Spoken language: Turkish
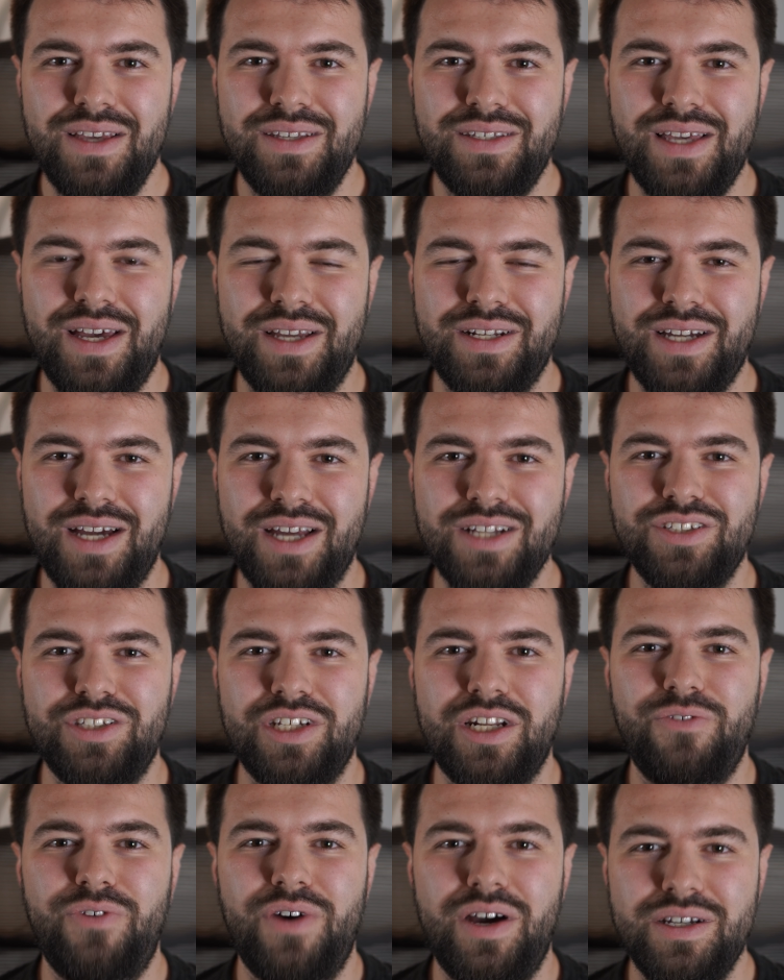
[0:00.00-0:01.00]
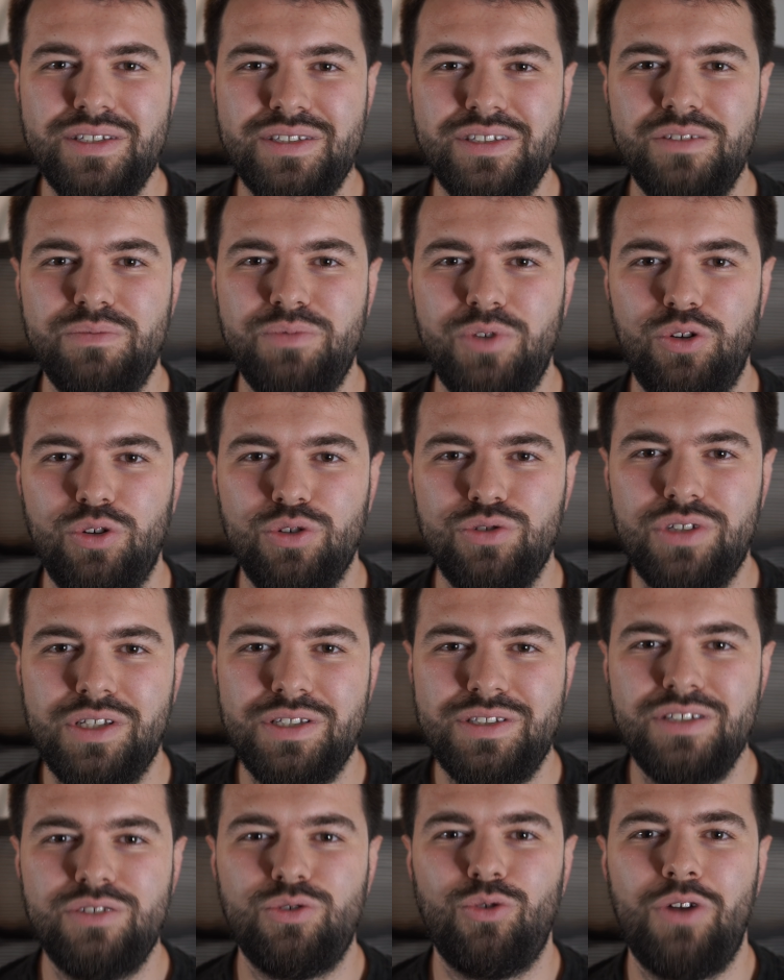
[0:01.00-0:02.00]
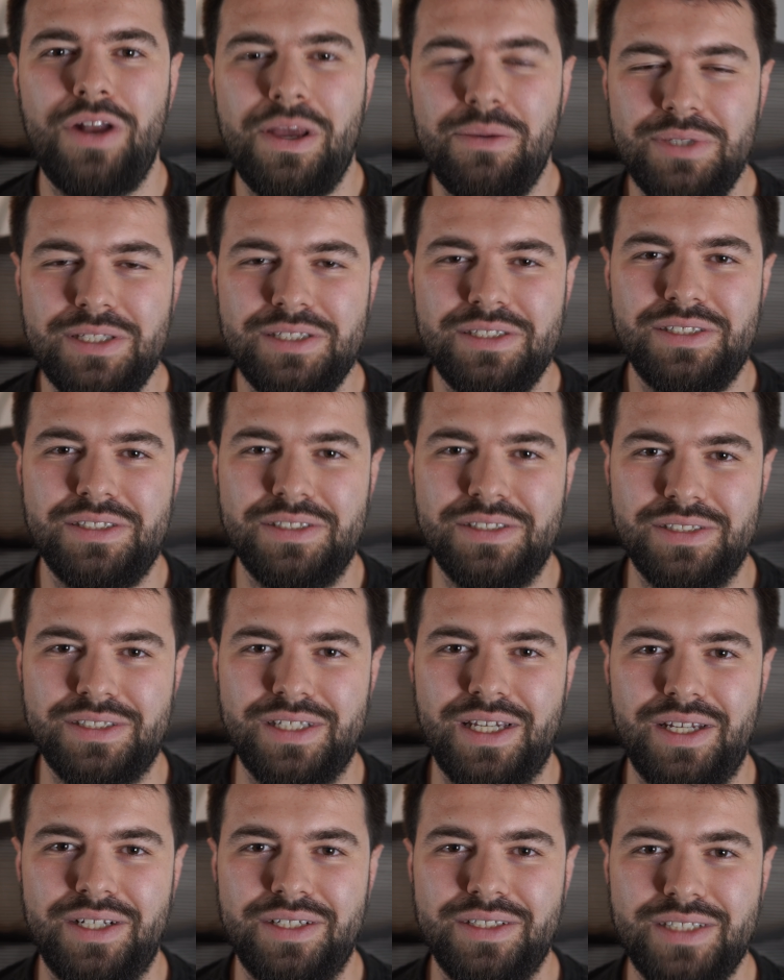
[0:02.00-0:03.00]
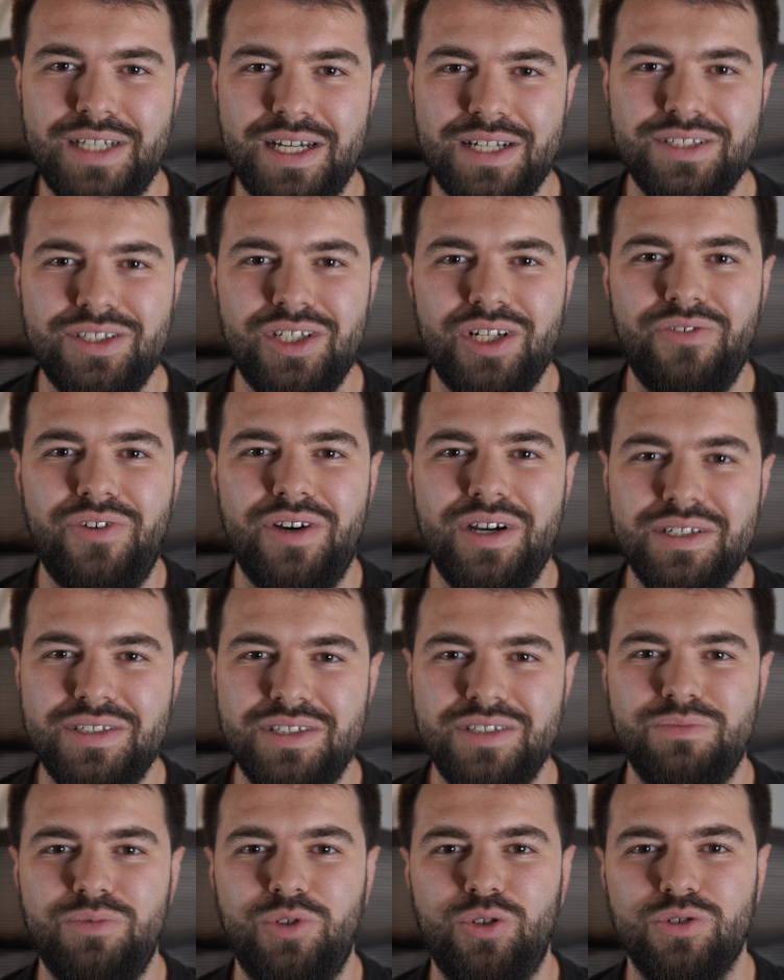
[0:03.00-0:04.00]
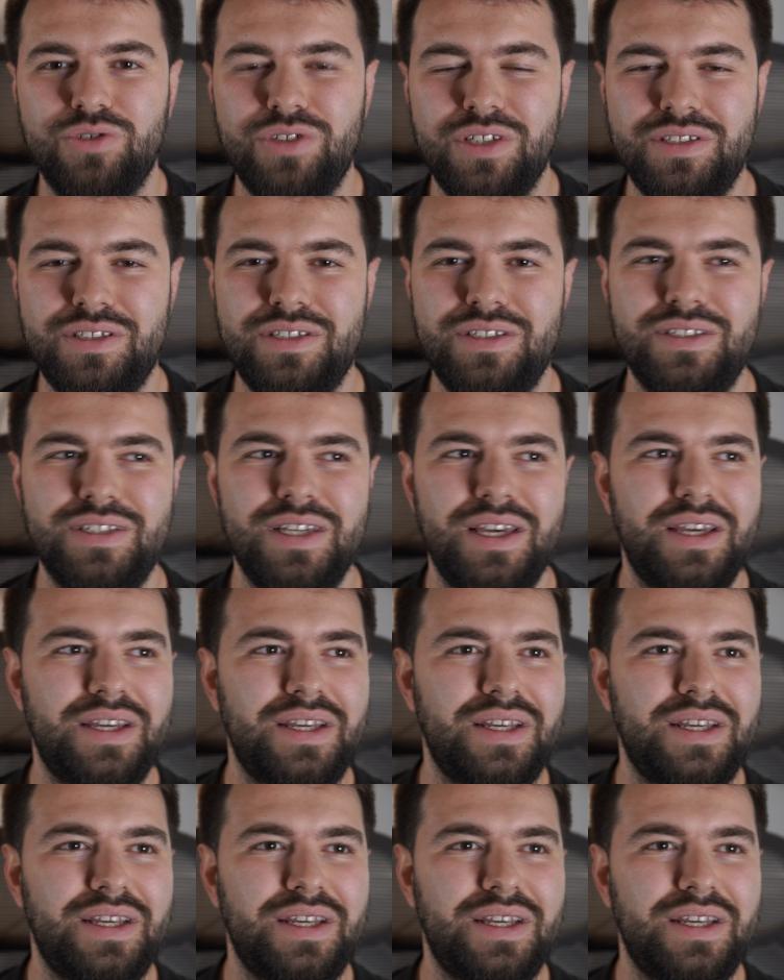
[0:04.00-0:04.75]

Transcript: yani karşı taraf haksız bile olsa siz ölebilirsiniz yani. Karşı taraf haksız bile olsa siz